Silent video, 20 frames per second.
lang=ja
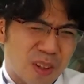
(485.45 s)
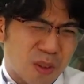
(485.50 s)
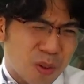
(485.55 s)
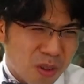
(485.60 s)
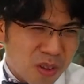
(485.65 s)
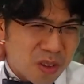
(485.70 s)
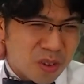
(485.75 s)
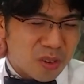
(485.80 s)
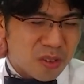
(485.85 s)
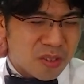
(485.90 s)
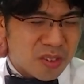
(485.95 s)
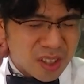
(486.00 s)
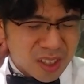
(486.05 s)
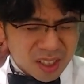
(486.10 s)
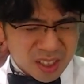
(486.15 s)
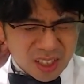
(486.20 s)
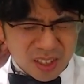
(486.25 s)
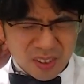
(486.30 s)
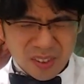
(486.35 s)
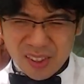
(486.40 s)
都市の絶
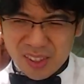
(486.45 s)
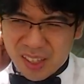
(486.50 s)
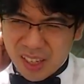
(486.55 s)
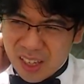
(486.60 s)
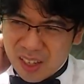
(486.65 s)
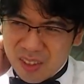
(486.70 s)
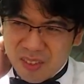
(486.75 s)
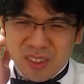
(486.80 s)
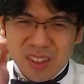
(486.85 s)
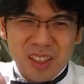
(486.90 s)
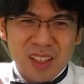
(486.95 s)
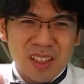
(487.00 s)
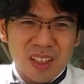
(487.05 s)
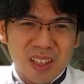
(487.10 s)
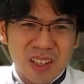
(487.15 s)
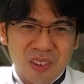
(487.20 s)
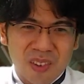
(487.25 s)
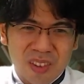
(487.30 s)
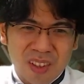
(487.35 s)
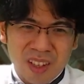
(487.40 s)
景は大好きなんだ
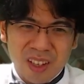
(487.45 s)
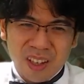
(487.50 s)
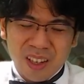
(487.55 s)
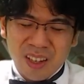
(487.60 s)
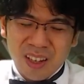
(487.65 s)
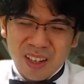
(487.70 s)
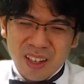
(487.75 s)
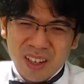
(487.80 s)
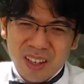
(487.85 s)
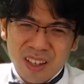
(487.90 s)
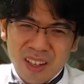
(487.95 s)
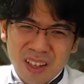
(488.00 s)
けどね、